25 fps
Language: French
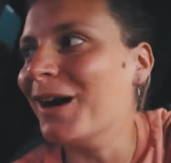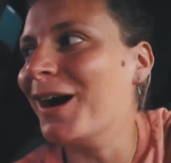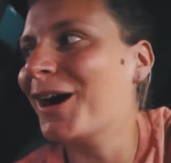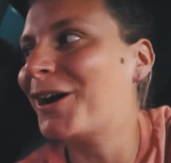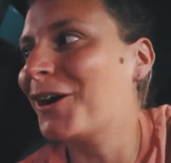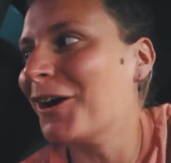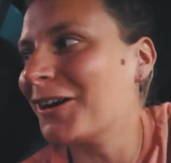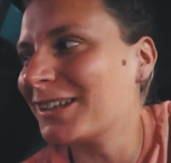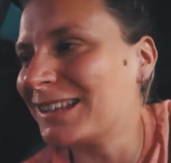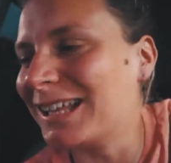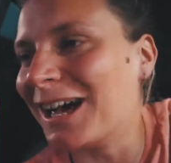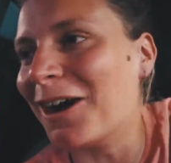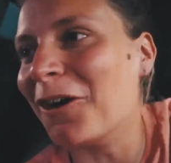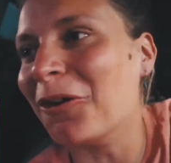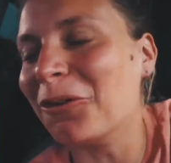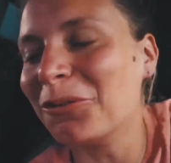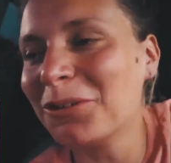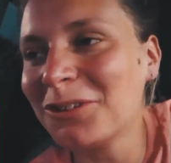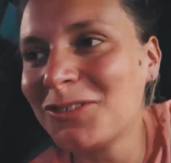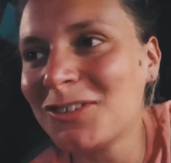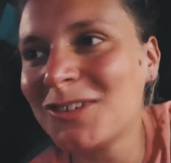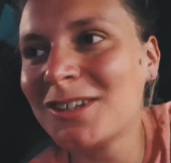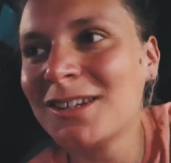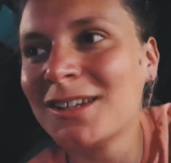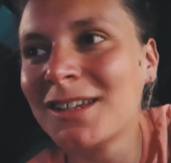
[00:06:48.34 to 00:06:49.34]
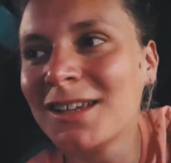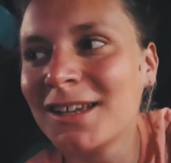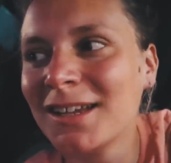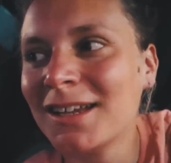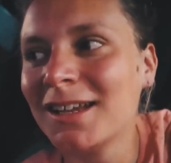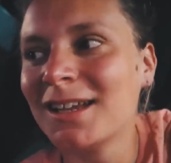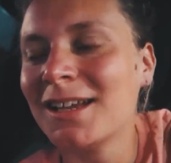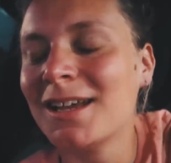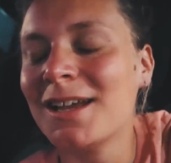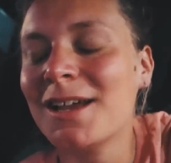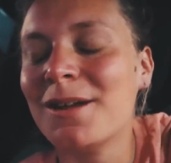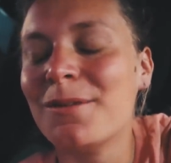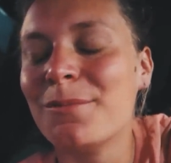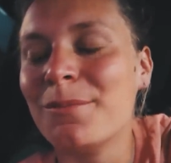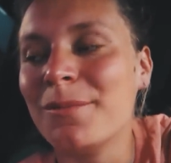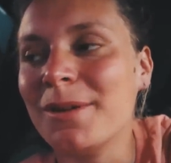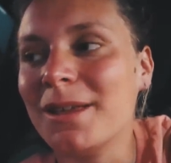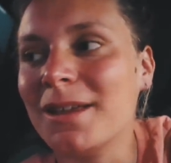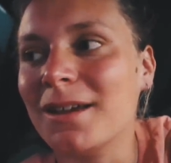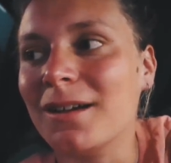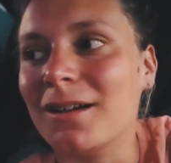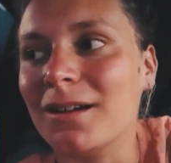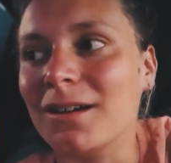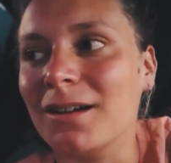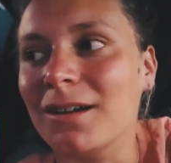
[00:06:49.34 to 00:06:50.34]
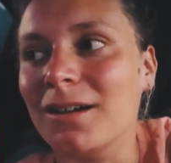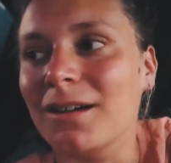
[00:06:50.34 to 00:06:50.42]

de la route. Mais,